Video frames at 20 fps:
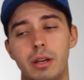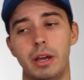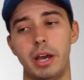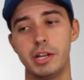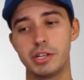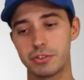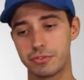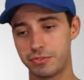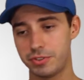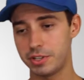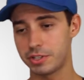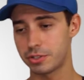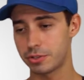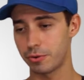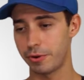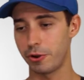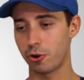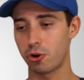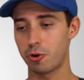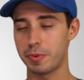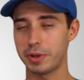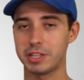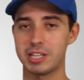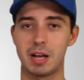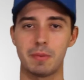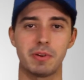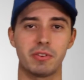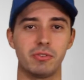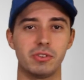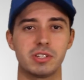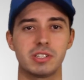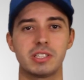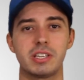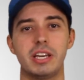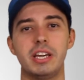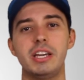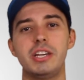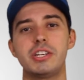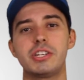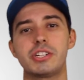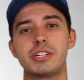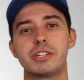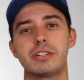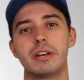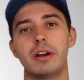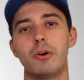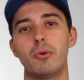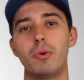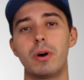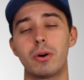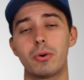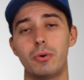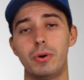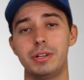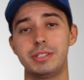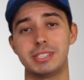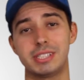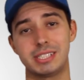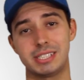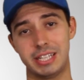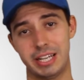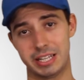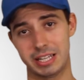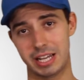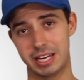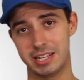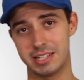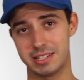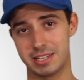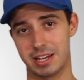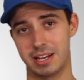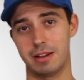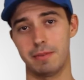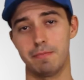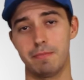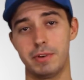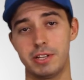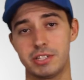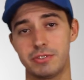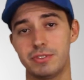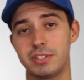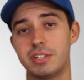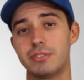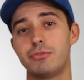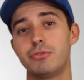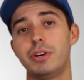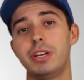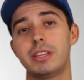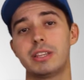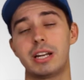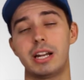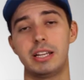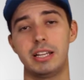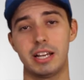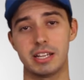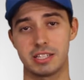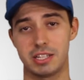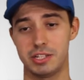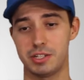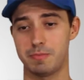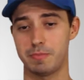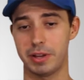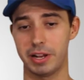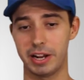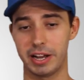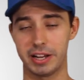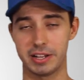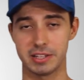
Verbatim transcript: É difícil recomendar para vocês alguma coisa sem analisar, mas se você for entrar nessa de pegar